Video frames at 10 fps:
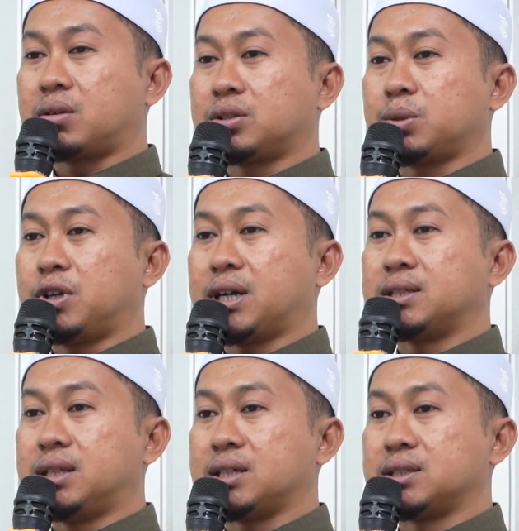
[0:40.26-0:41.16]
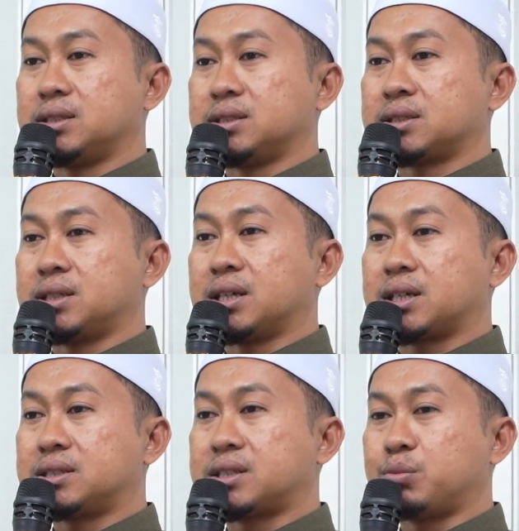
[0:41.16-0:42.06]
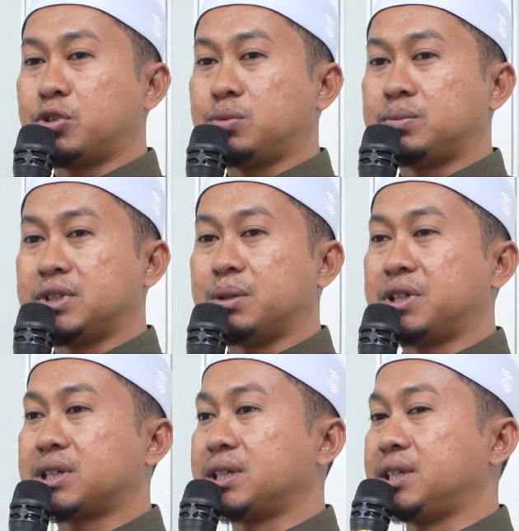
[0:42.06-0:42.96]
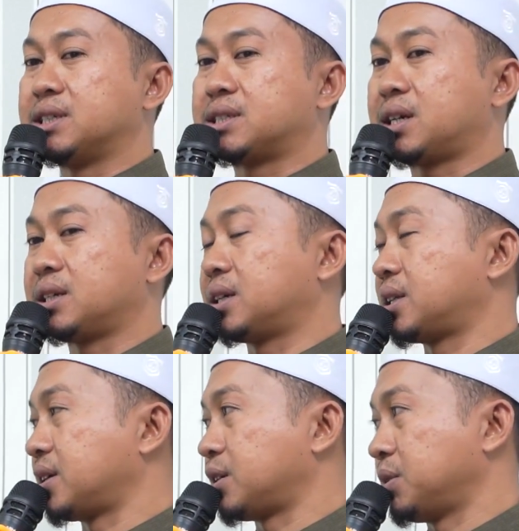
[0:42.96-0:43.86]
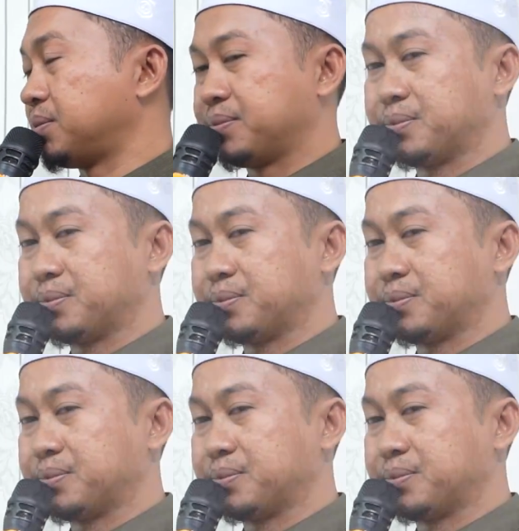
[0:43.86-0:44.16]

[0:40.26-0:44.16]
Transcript: rotibul haddad sedangkan saya belum mendapatkan ijazah hanya ya Habib?